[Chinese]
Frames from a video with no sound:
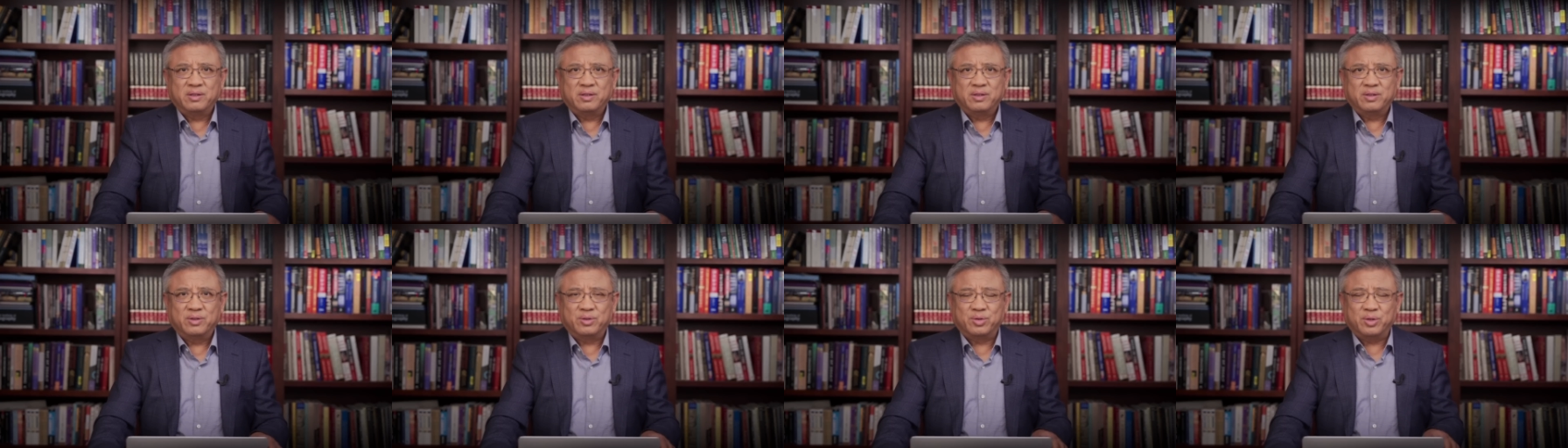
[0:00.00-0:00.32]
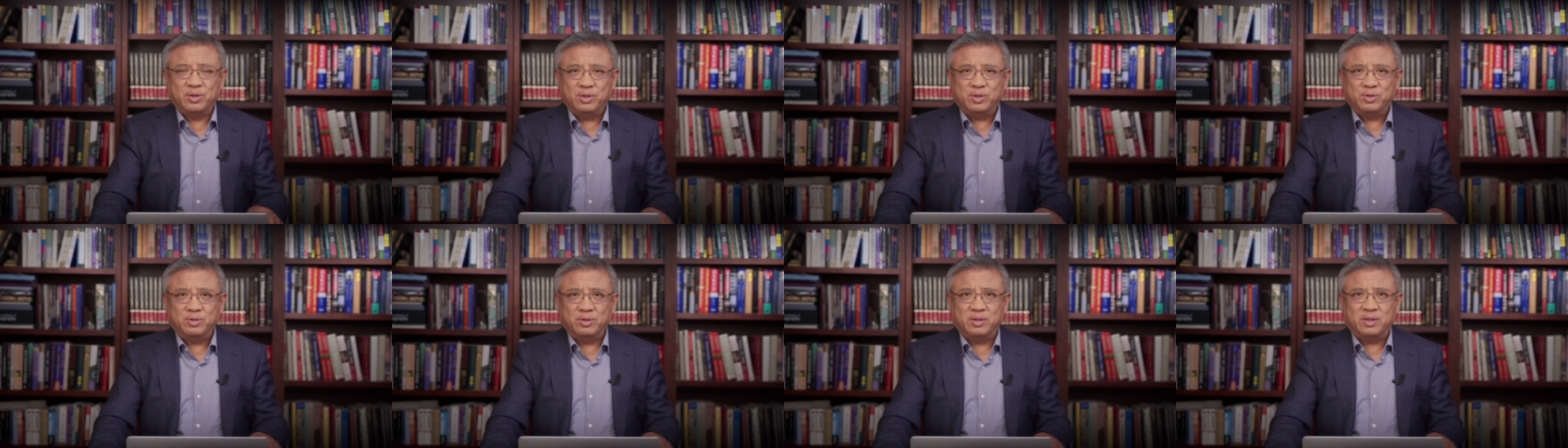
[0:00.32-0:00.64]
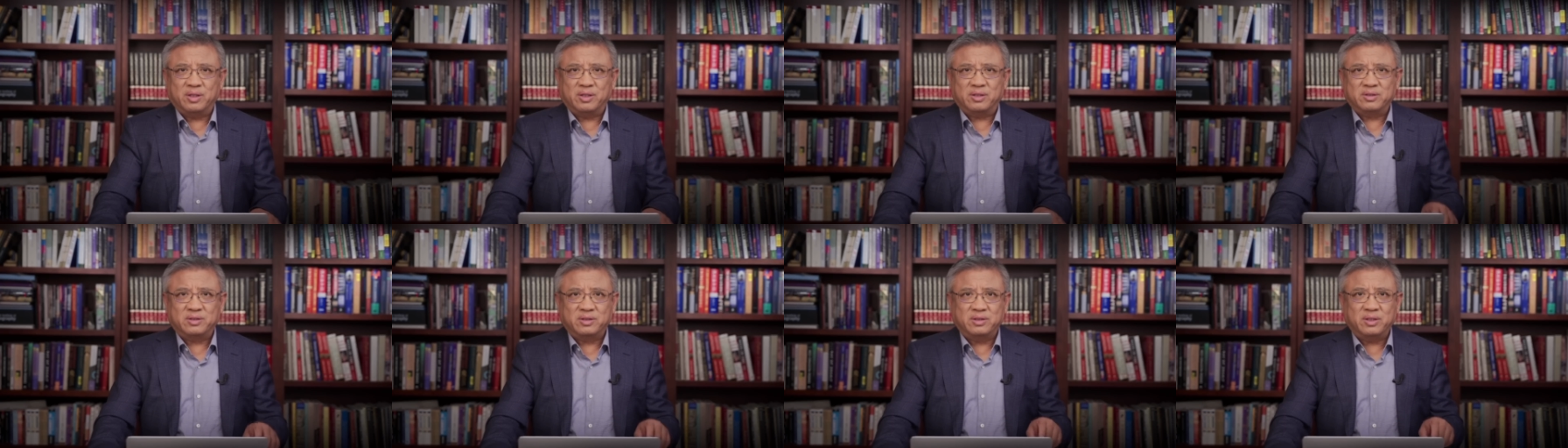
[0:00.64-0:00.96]
所以
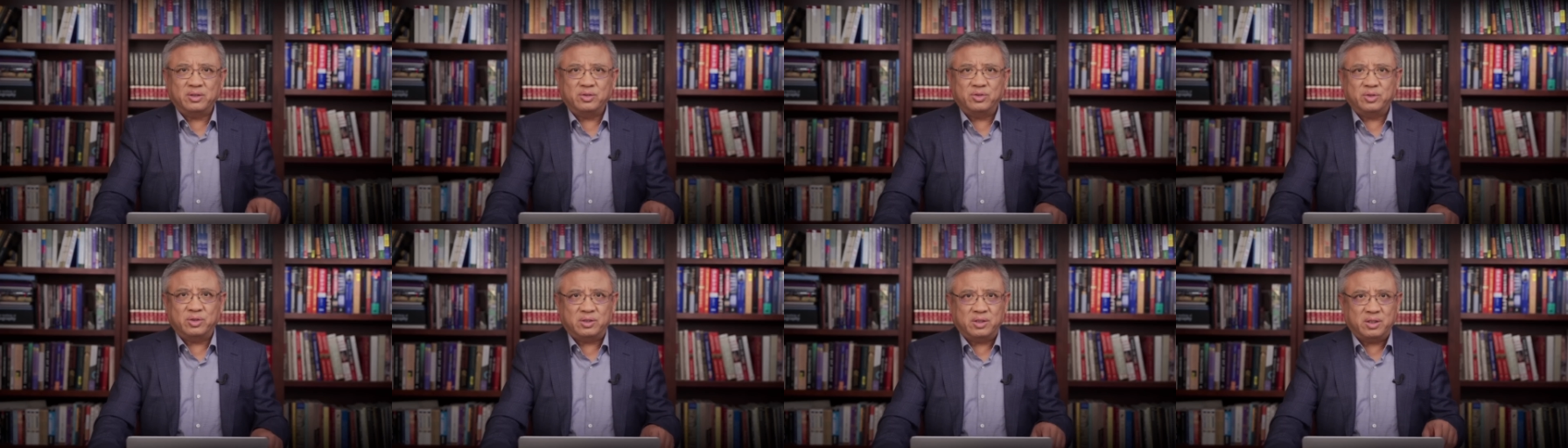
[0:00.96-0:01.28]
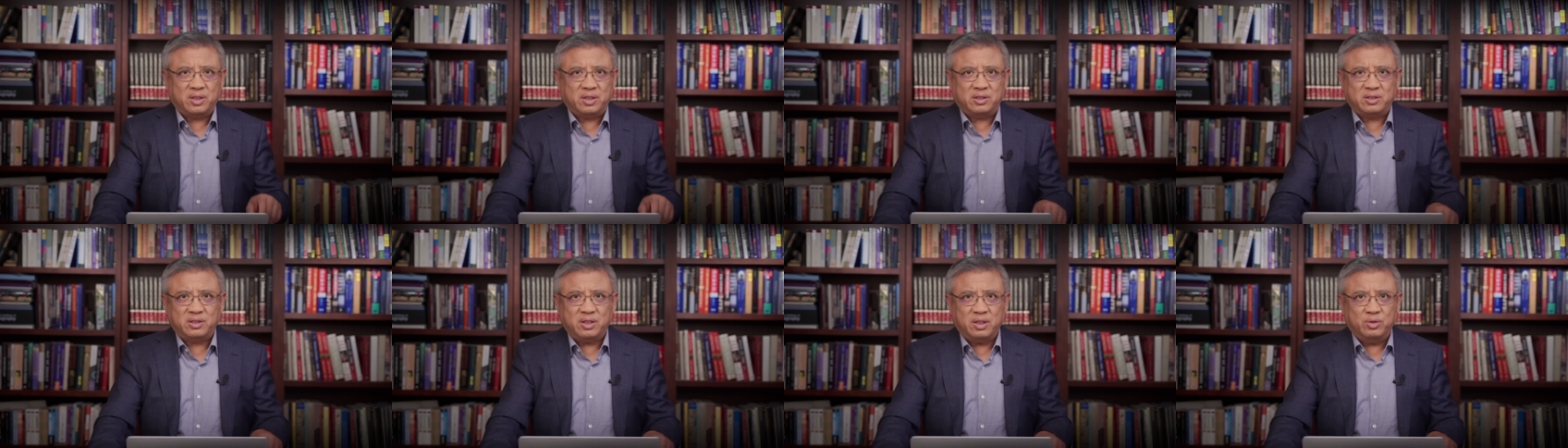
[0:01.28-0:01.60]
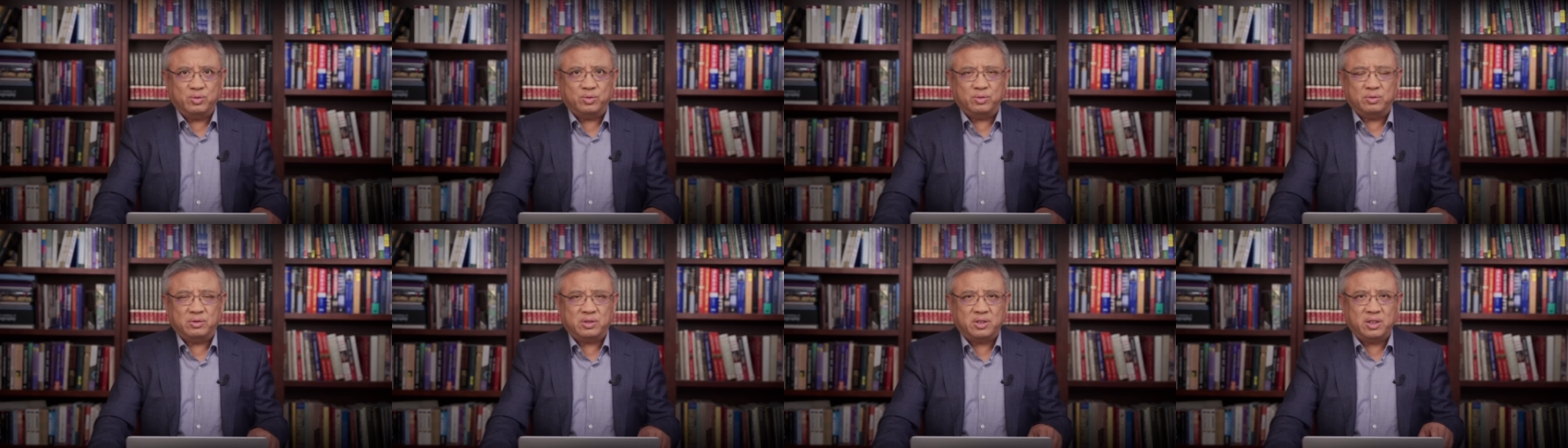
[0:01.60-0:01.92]
说这就是一个证
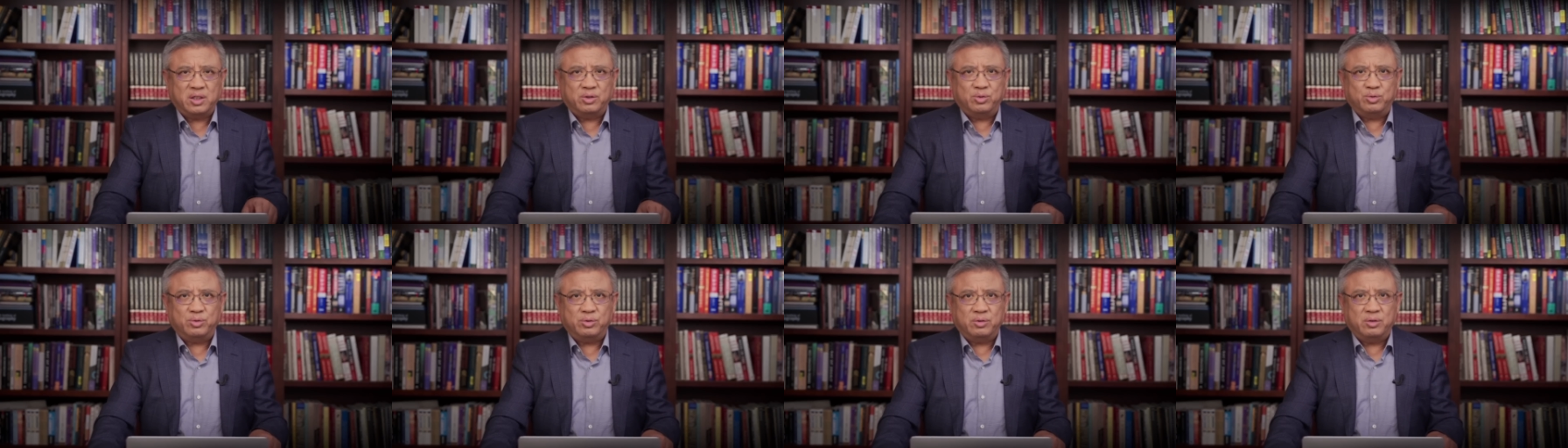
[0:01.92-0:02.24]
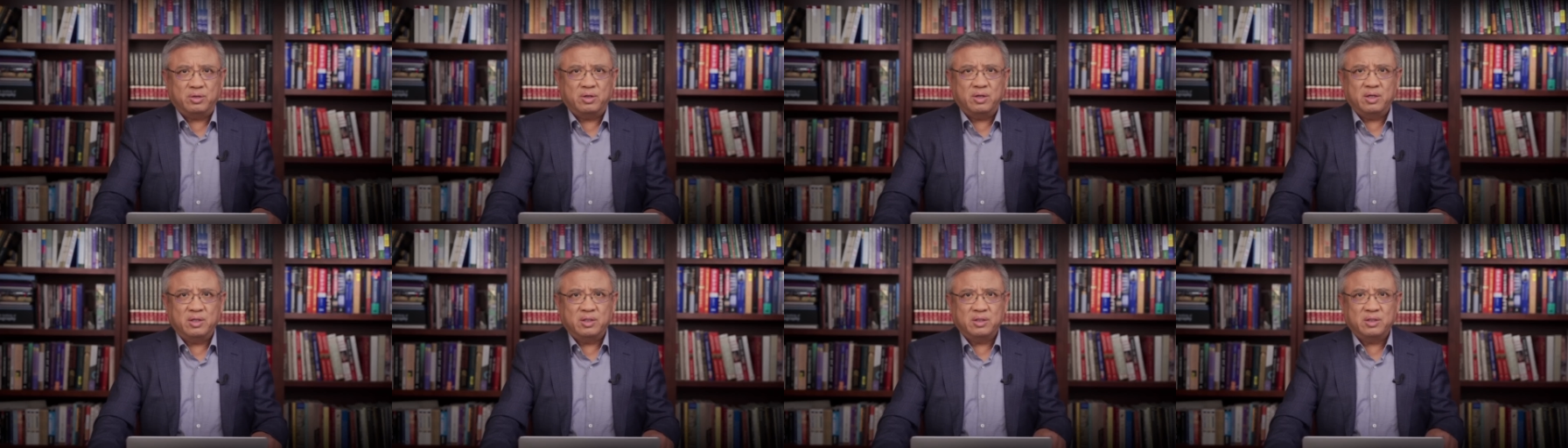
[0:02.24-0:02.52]
据，证据